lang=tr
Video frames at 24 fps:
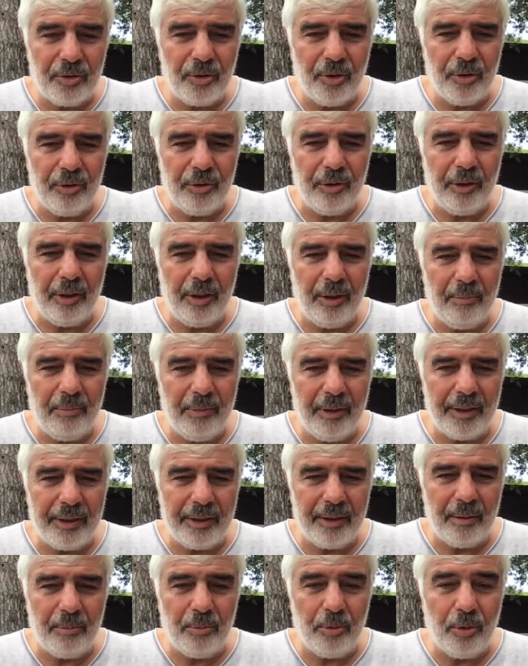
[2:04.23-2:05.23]
son
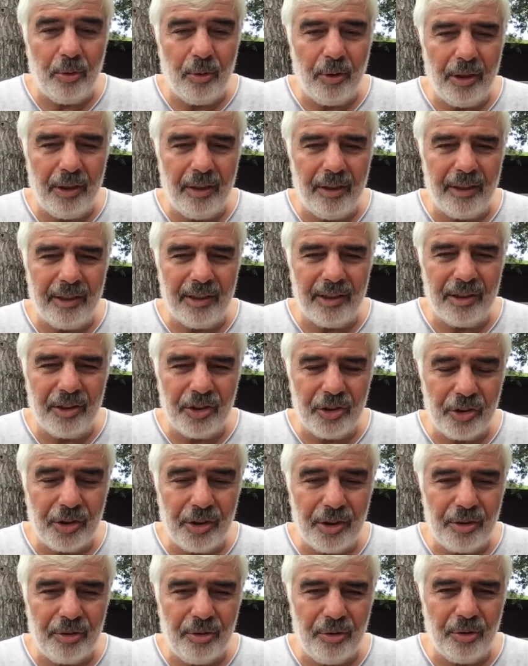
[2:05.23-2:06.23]
dönemlerde bu olayları
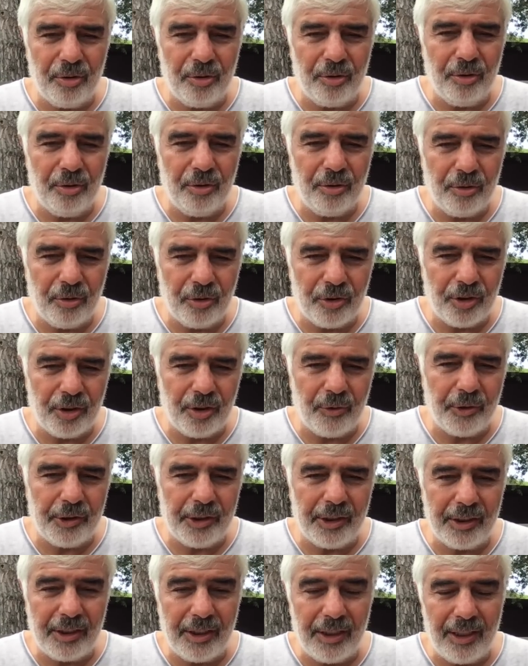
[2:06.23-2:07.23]
kışkırtıyor diyor.
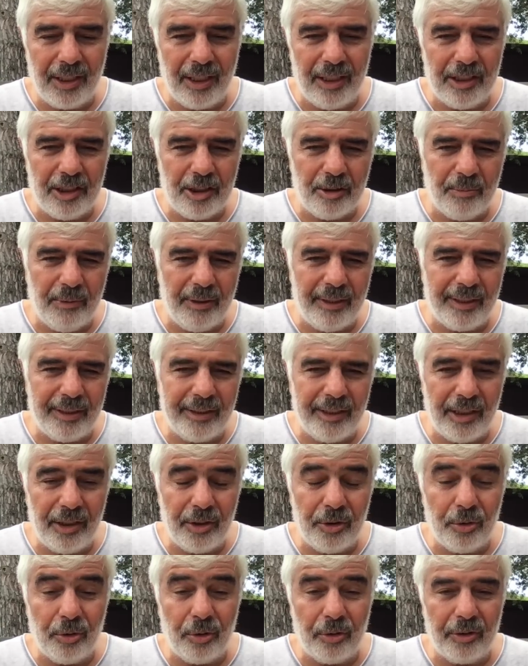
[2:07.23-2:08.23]
Rojava'daki
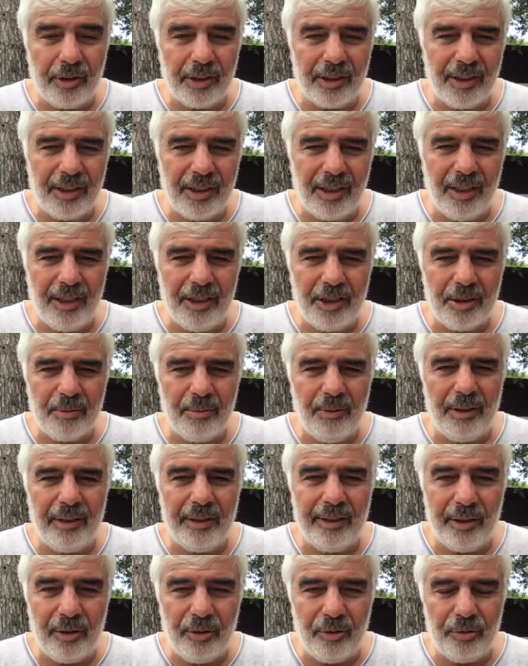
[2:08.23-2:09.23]
gelişmelerdeyiz, oradaki
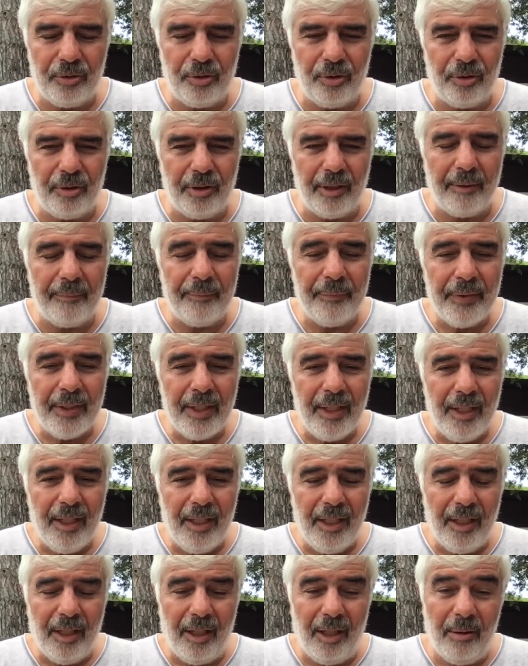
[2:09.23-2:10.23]
gelişmelerden ötürü de
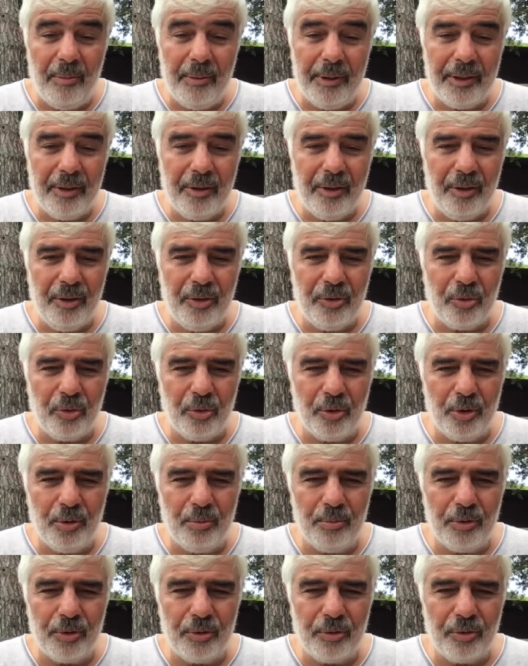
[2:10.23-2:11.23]
Amerika'yı
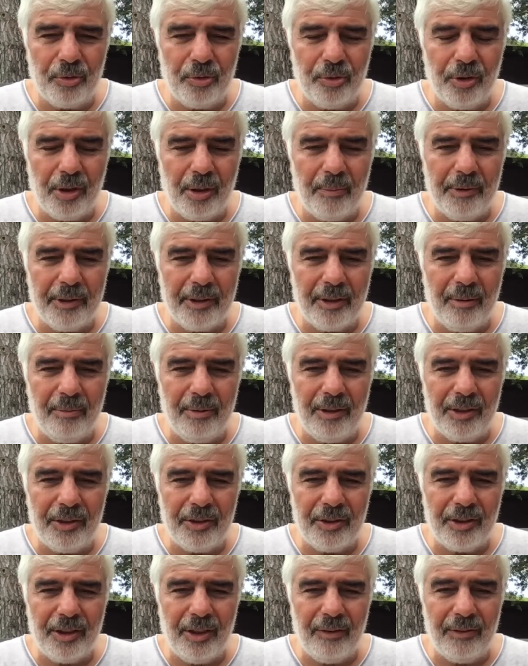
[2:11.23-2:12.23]
sorumlu tutuyor. Amerika
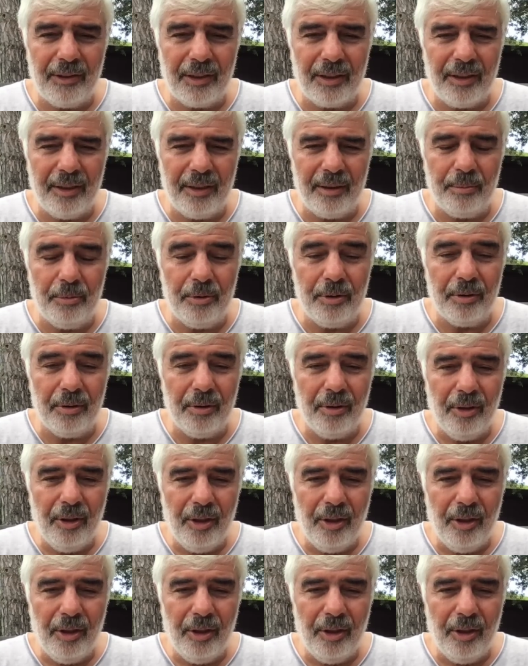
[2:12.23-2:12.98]
Birleşik Devletleri bu